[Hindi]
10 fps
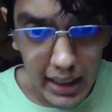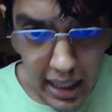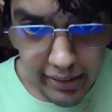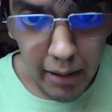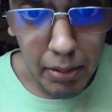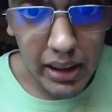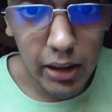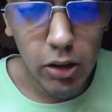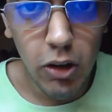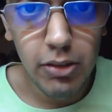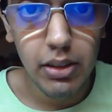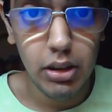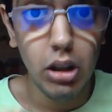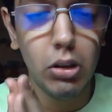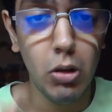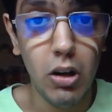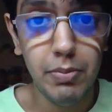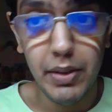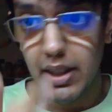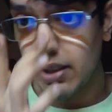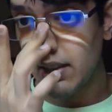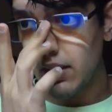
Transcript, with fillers: एग्जाम्पल के तौर तौर पर